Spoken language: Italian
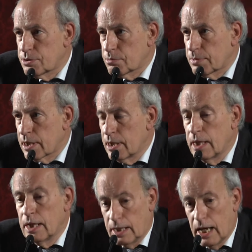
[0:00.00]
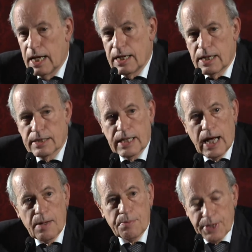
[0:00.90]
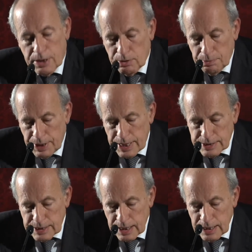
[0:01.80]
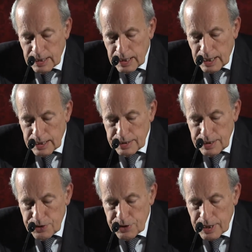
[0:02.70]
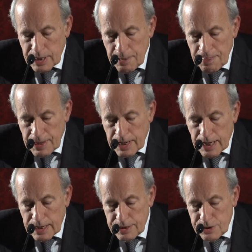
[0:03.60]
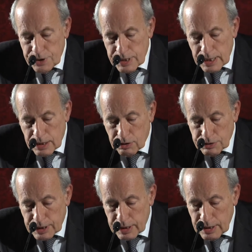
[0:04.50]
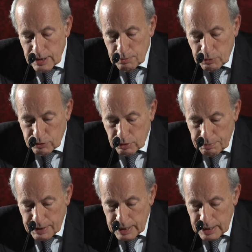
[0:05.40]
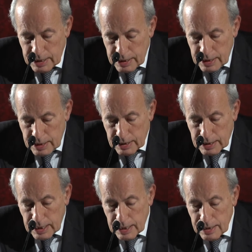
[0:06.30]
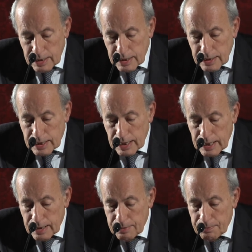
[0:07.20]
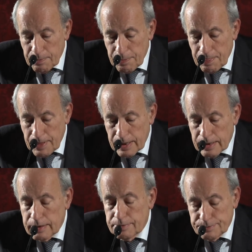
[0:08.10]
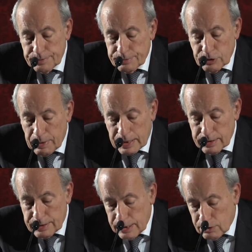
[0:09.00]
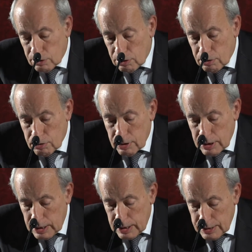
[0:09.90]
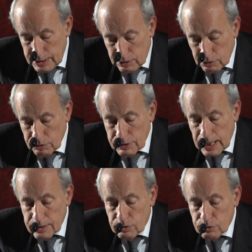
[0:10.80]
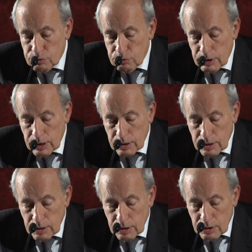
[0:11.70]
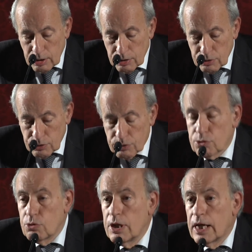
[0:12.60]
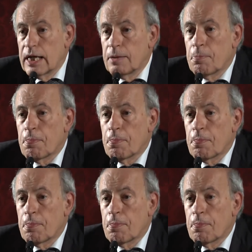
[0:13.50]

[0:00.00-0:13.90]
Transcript: insomma, è in realtà ampia e complessa e dice, e dice delle cose molto belle che, che insomma, dicono, dicono, tanto sul, sulla